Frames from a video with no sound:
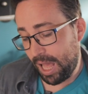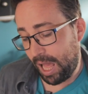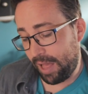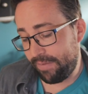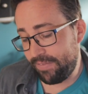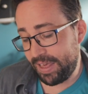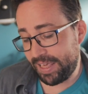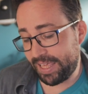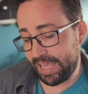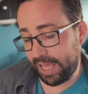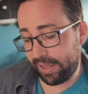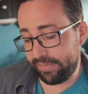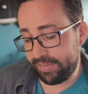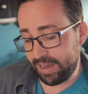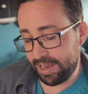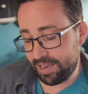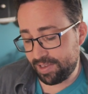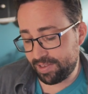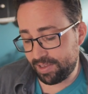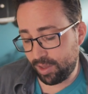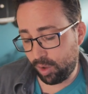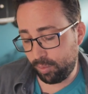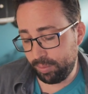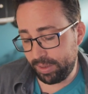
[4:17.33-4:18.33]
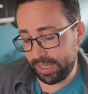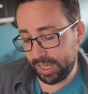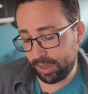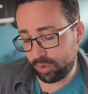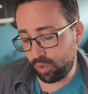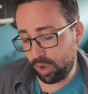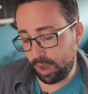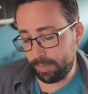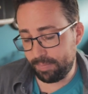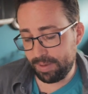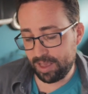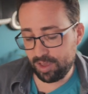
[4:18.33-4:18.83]
avec un vaccin
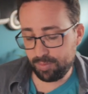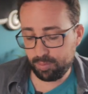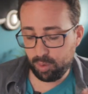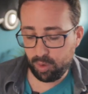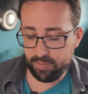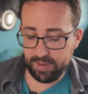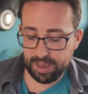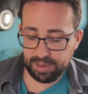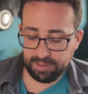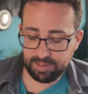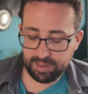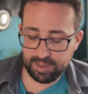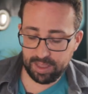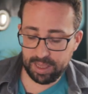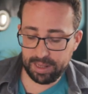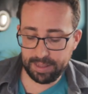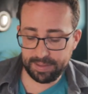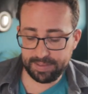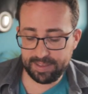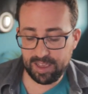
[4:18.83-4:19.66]
obligatoire, passeport vaccinal,